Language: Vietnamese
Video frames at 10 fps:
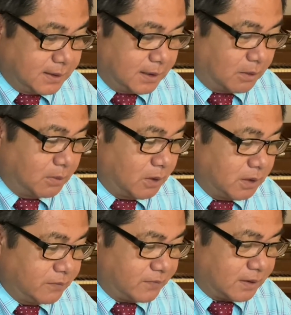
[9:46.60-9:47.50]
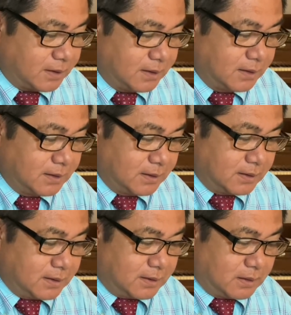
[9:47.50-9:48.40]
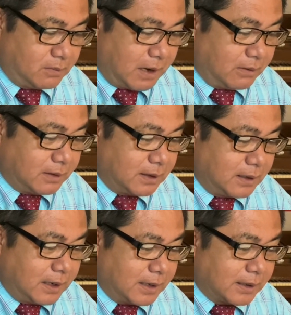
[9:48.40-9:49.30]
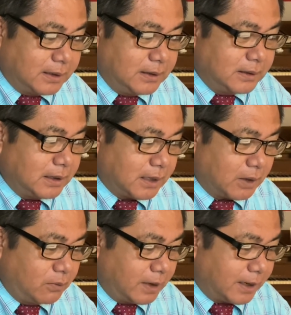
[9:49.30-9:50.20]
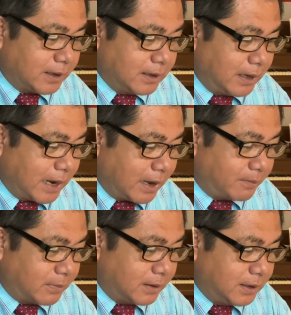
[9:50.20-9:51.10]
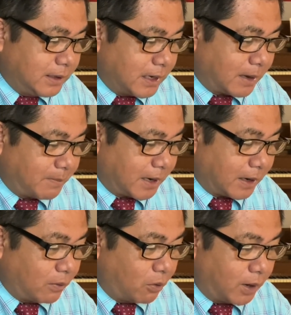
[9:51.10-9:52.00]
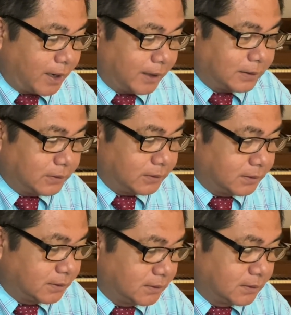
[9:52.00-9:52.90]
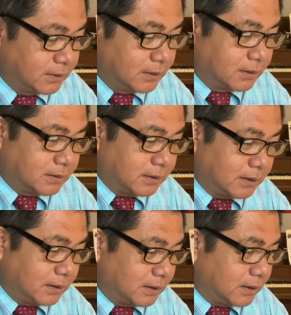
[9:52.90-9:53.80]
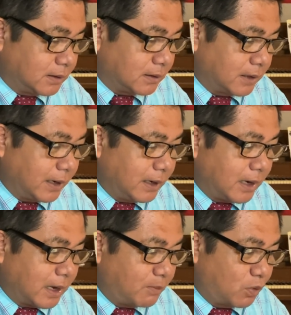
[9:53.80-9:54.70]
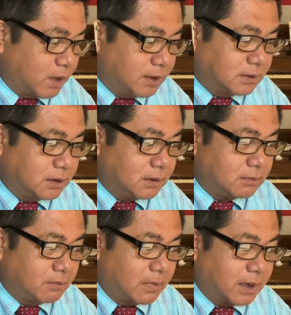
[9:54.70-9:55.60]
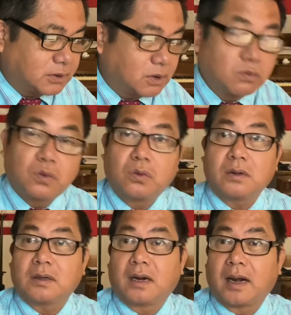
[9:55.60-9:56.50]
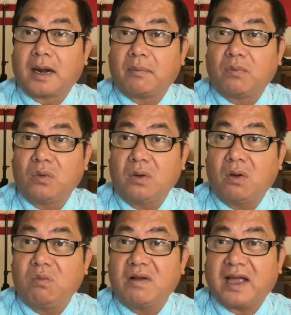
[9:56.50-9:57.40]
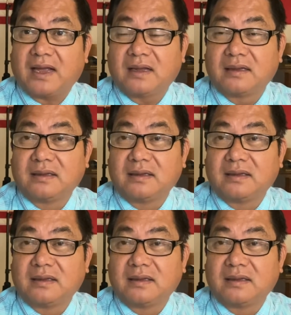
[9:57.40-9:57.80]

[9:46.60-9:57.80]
thì ông nói như vậy đó ông bảo rằng à, là cứ cái kiểu này cứ làm đi làm lại hoài thôi thì à, đây là một hình thức mà Trung Quốc à, là muốn hung hăng